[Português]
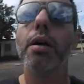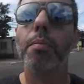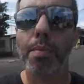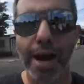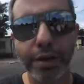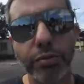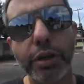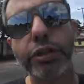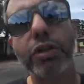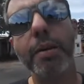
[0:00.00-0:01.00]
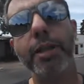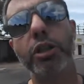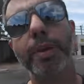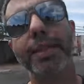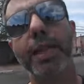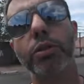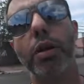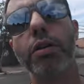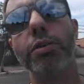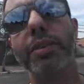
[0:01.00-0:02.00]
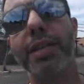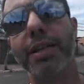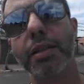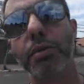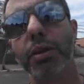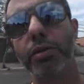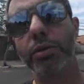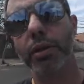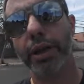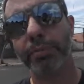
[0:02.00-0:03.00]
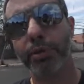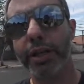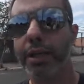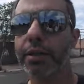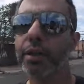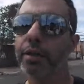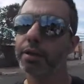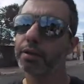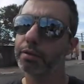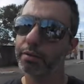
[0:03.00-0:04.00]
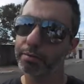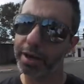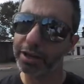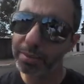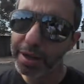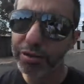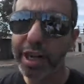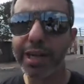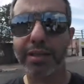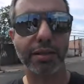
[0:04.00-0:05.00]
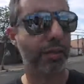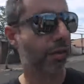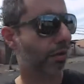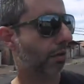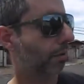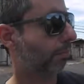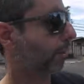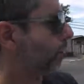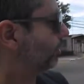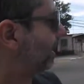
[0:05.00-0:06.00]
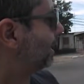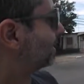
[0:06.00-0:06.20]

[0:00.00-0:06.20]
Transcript: mais um questionamento para essa atual administração responder. Mais ou menos três. Para onde é que as